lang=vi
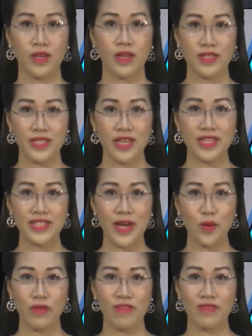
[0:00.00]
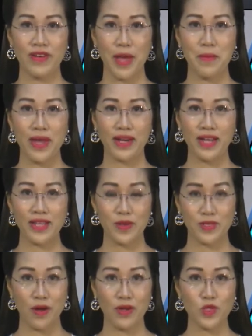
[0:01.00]
Xin kính chào quý vị và các bạn đang theo
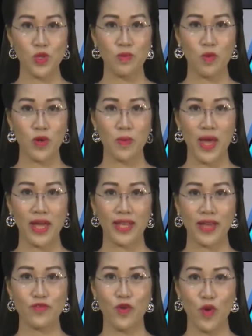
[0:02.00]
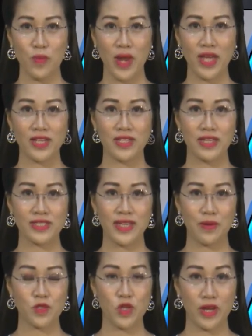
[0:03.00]
dõi chuyên mục Đông Hà thành phố hôm nay trên
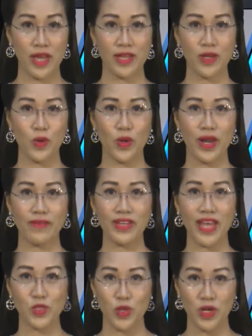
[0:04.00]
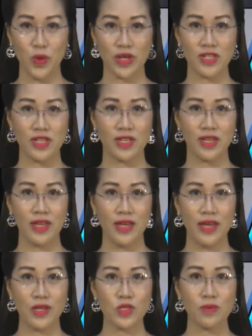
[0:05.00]
sóng truyền hình của Đài Phát thanh Truyền hình Quảng Trị.
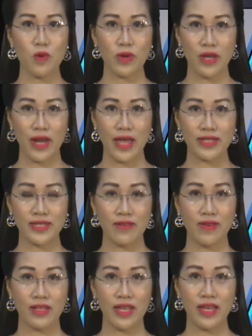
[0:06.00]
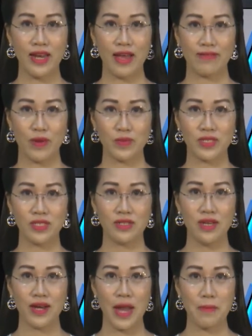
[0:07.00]
Chuyên mục kỳ này sau phần tin là phóng sự
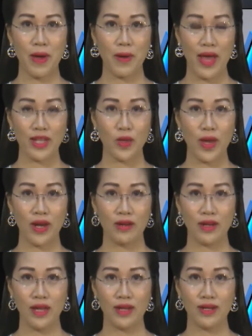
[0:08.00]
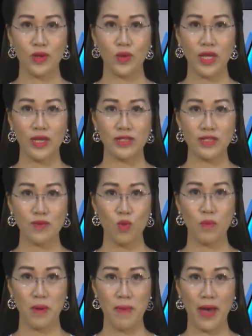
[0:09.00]
đảm bảo an toàn lưới điện ở đô thị trước mùa
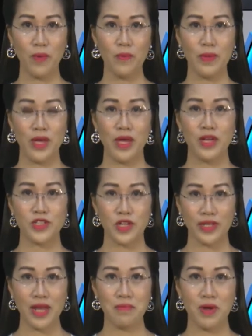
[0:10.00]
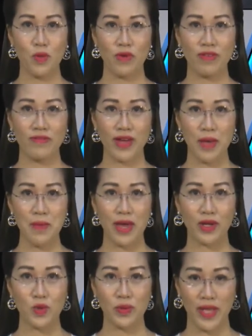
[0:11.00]
mưa bão. Trước tiên mời quý vị và các bạn
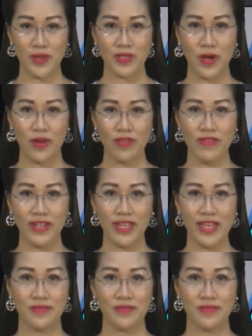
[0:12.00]
cùng theo dõi phần tin.